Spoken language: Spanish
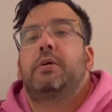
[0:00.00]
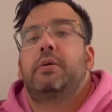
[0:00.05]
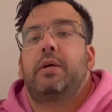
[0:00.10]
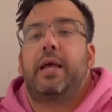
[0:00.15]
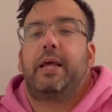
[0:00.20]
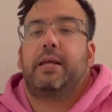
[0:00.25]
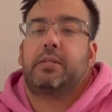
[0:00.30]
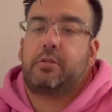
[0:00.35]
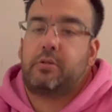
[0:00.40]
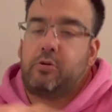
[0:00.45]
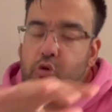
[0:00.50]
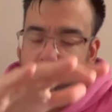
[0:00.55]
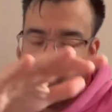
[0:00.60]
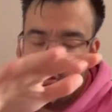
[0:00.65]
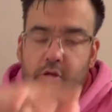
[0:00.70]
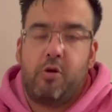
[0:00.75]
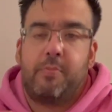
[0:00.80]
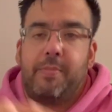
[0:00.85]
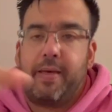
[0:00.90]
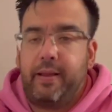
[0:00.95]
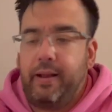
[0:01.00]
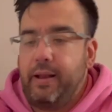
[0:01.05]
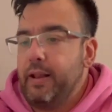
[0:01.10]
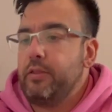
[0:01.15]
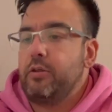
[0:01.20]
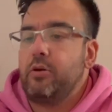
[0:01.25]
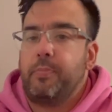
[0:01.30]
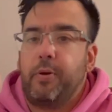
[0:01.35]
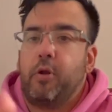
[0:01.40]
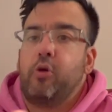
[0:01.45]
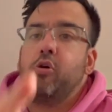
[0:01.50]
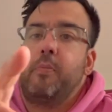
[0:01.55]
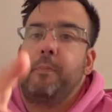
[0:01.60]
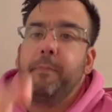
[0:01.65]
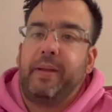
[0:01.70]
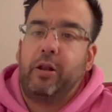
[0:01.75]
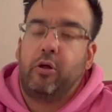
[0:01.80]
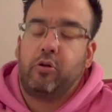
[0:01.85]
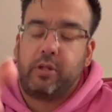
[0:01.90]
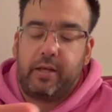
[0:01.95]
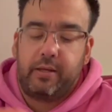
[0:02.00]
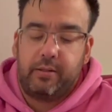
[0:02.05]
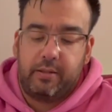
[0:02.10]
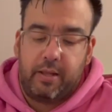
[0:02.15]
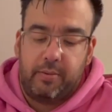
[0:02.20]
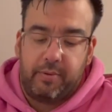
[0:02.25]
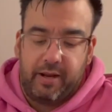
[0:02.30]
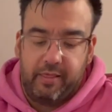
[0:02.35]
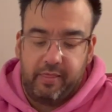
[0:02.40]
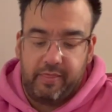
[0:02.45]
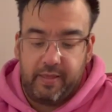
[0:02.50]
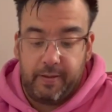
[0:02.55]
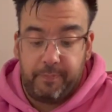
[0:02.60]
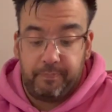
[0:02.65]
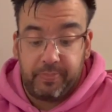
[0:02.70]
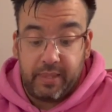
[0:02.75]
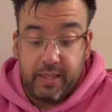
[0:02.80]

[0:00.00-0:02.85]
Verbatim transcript: Es cocido madrileño, pero con pilota de Valencia.